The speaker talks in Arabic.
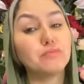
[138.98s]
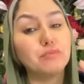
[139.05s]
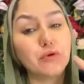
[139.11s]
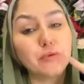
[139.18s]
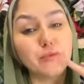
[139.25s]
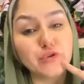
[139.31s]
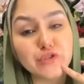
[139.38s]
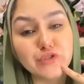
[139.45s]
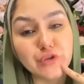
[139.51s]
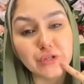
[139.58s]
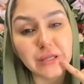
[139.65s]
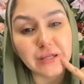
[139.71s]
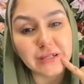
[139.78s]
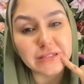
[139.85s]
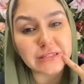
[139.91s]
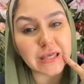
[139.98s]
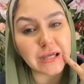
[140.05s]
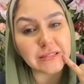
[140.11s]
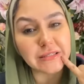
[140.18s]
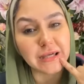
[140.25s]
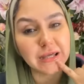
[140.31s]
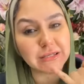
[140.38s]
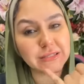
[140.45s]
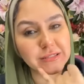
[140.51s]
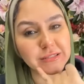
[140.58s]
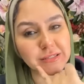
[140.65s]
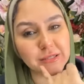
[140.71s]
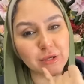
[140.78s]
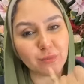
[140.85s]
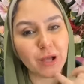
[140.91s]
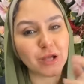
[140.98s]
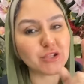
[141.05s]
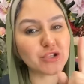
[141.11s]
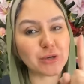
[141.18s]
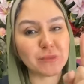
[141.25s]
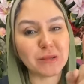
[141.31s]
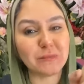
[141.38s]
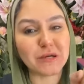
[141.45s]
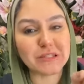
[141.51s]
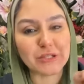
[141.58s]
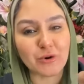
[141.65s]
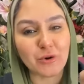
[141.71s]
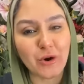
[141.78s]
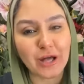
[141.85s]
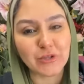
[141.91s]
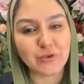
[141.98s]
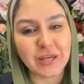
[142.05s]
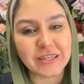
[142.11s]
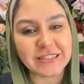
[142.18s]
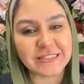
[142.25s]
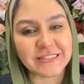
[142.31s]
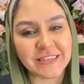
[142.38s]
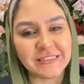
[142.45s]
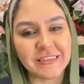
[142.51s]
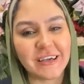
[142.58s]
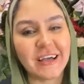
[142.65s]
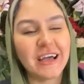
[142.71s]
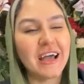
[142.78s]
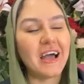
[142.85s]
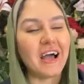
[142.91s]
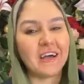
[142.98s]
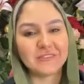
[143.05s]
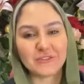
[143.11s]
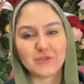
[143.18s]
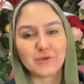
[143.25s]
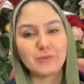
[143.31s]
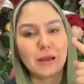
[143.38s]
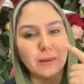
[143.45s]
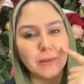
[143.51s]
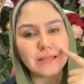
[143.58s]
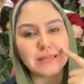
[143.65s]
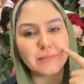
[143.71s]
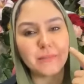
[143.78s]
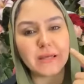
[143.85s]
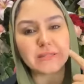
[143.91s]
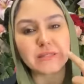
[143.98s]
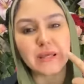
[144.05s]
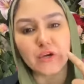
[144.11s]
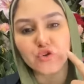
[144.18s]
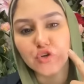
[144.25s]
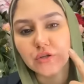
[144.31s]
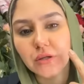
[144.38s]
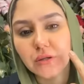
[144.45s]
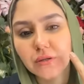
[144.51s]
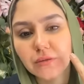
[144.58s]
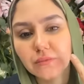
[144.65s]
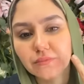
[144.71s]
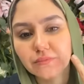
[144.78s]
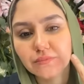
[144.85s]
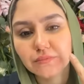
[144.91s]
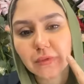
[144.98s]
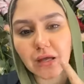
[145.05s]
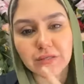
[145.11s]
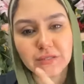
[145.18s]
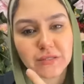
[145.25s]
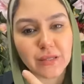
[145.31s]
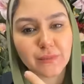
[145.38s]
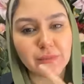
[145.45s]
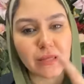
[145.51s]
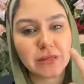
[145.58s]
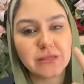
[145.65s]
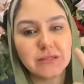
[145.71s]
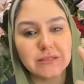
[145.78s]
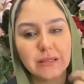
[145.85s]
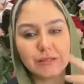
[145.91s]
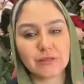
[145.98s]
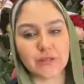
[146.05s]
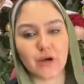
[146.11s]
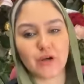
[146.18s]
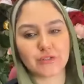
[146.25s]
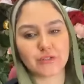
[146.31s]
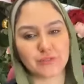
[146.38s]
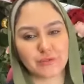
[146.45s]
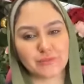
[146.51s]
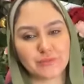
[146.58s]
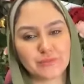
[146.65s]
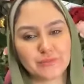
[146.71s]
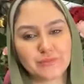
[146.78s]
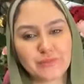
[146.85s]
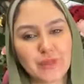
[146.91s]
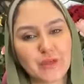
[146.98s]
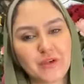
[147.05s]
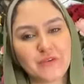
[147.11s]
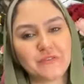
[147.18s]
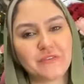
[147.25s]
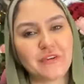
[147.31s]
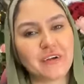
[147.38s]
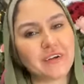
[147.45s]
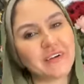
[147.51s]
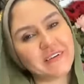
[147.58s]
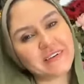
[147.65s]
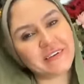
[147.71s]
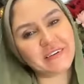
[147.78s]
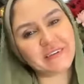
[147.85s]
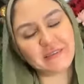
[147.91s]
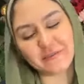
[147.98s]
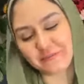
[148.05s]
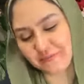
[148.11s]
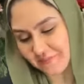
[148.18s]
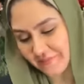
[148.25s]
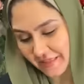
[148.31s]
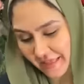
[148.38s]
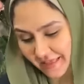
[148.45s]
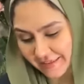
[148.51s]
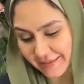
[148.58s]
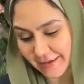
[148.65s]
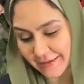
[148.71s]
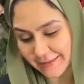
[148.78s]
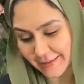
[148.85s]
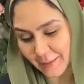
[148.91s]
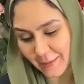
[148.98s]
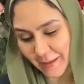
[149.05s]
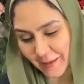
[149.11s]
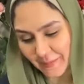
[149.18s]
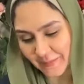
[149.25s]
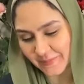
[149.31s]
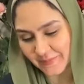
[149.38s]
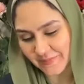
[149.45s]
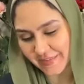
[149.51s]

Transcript: وبصوا انا لسه عندي حساسيه ومحدش يعمل ماسك وهو عنده حساسيه انا الصبح عملت ماسك عشان الحساسيه بتاعتي زادت اكتر فيعني يلا بقى